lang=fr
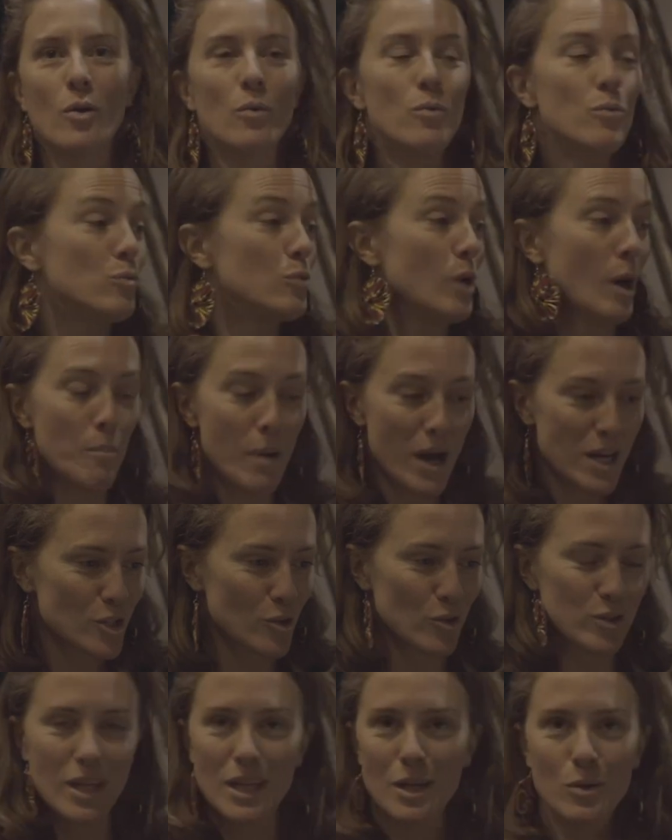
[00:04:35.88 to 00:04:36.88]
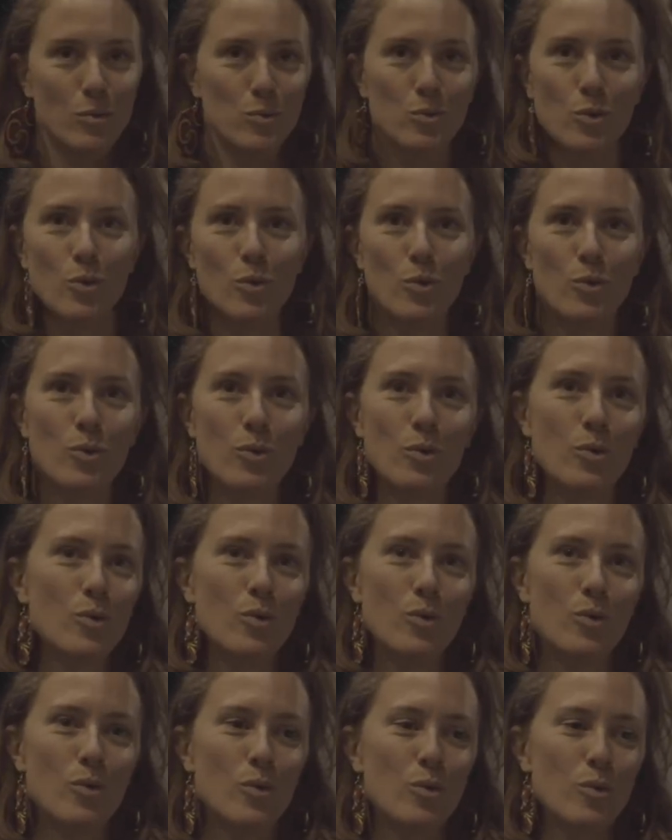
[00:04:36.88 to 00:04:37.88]
ou la bâche quand elle est contre le,
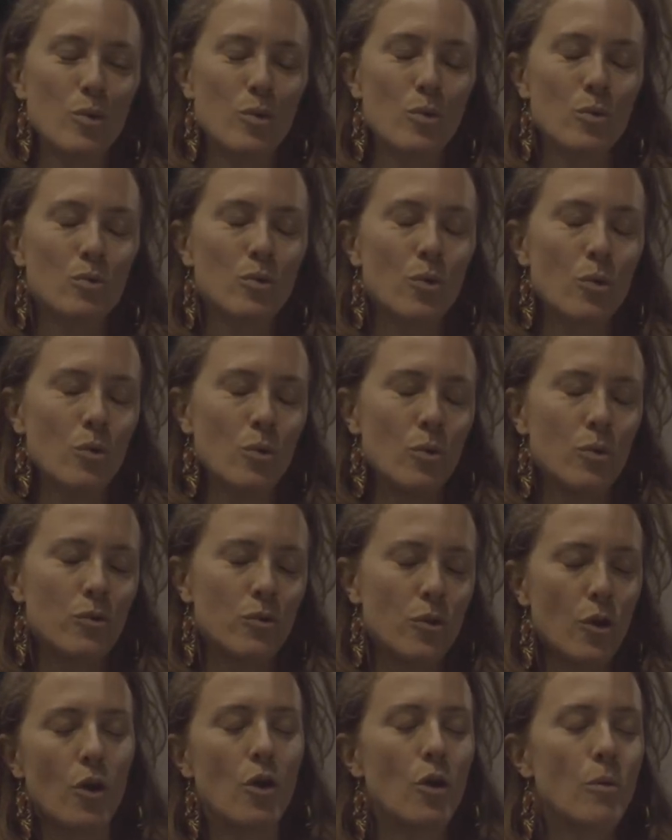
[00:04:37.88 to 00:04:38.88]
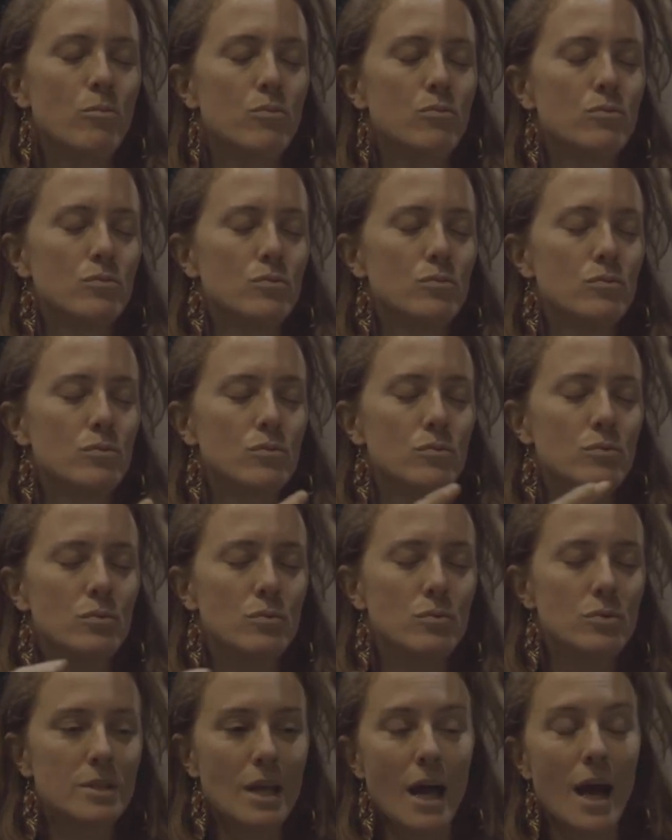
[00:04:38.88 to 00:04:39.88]
contre le sub, ou,
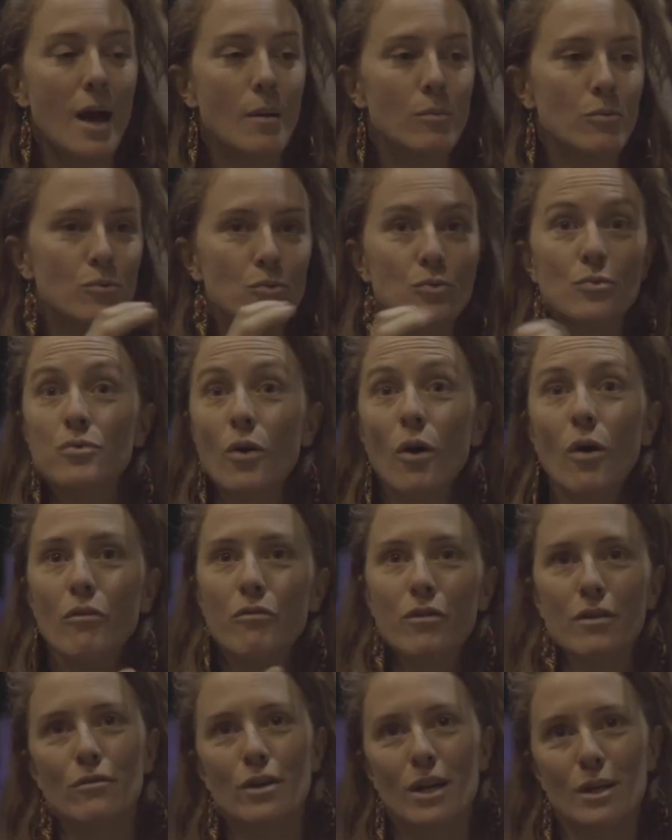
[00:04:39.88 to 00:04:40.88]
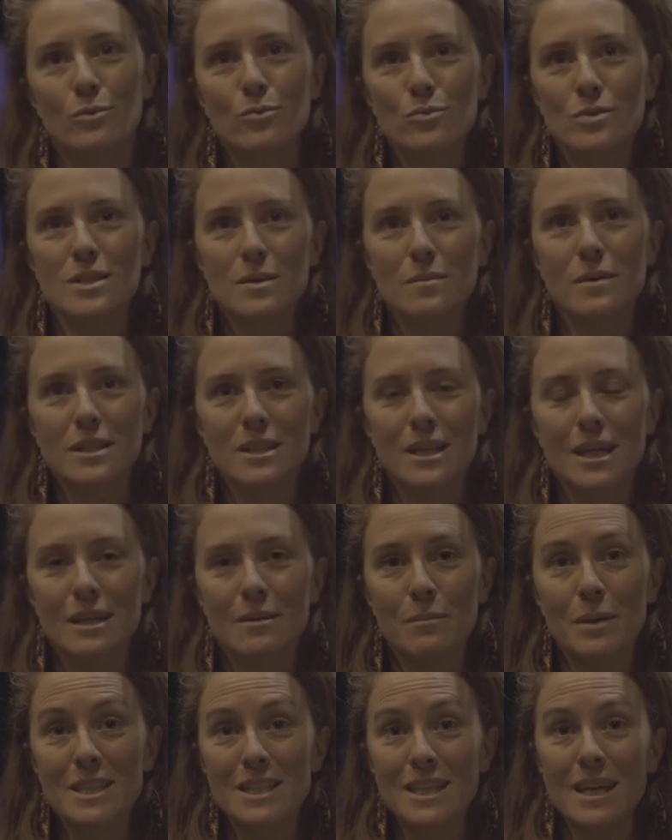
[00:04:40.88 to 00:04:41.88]
du sable, ou du vent, enfin voilà, toutes ces
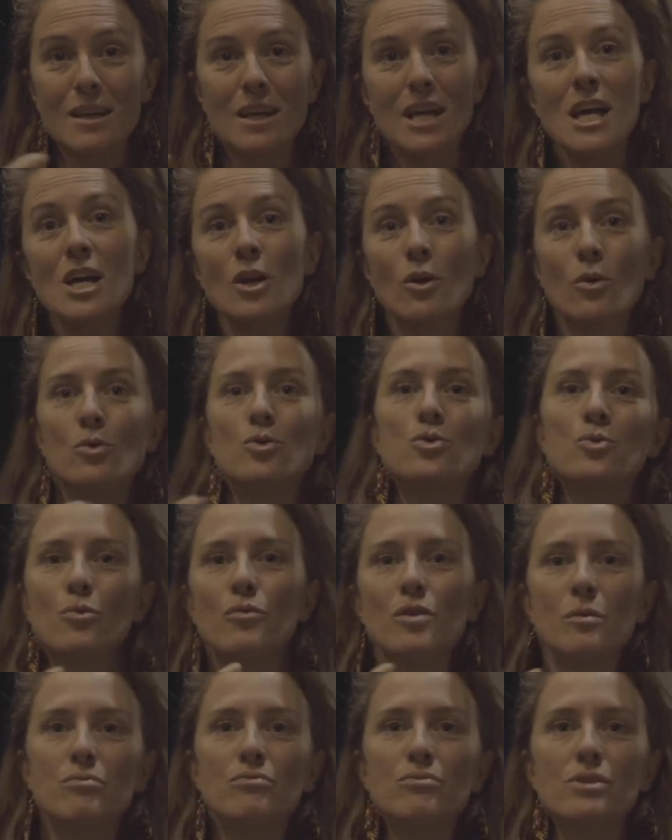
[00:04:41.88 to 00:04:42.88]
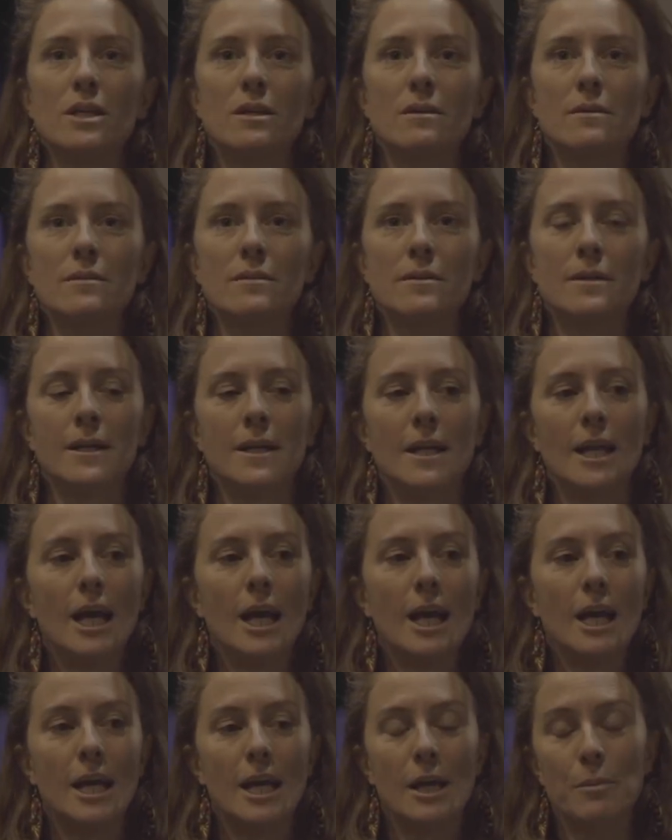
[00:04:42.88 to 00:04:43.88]
matières que le son fait bouger.
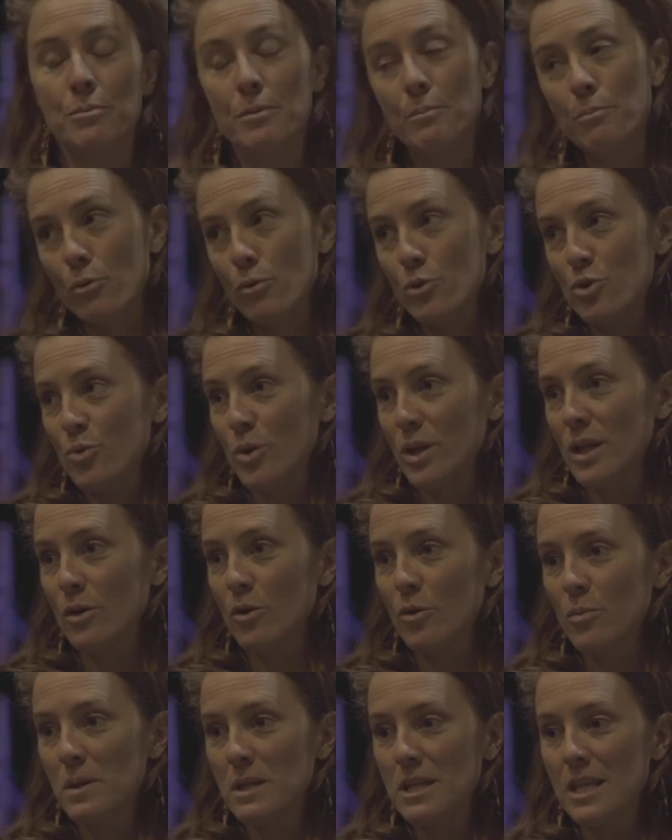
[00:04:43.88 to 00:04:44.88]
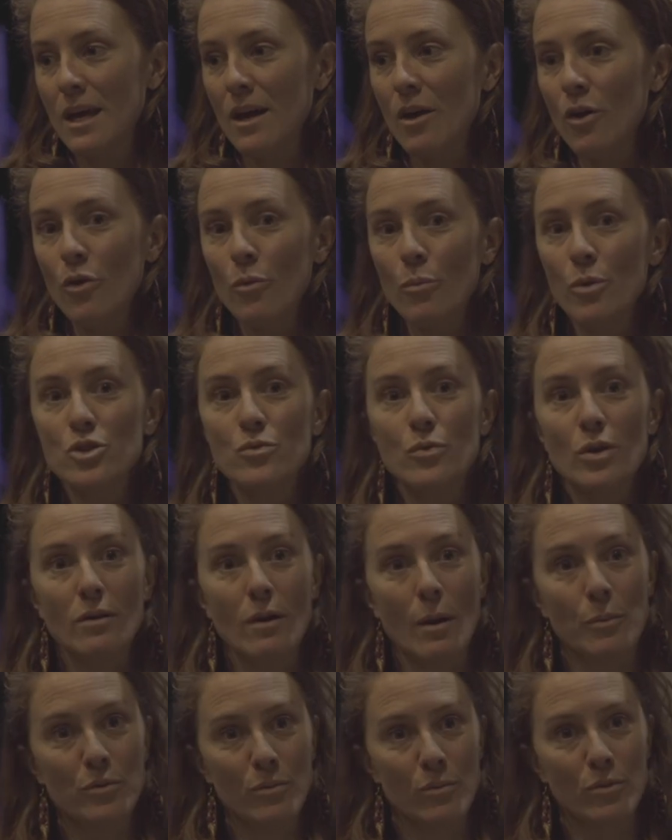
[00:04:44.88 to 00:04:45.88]
Mm. Et puis pour le choix des comédiens, euh, moi je
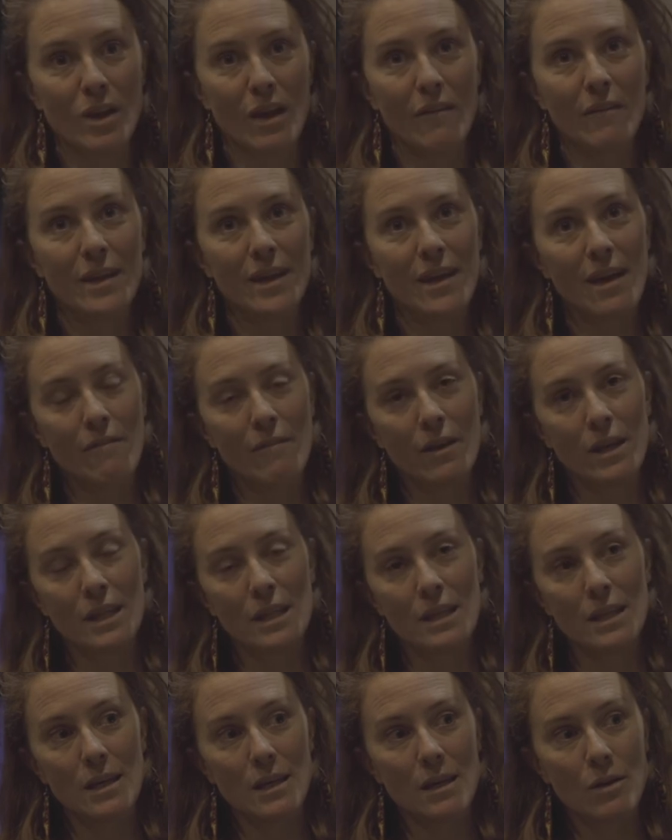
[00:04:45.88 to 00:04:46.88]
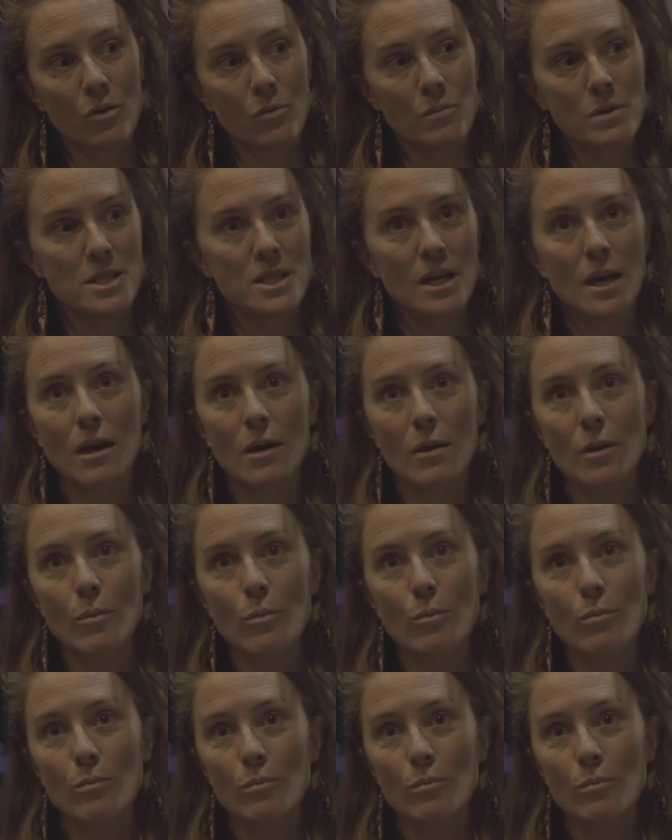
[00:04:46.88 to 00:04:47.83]
voulais absolument travailler avec des comédiens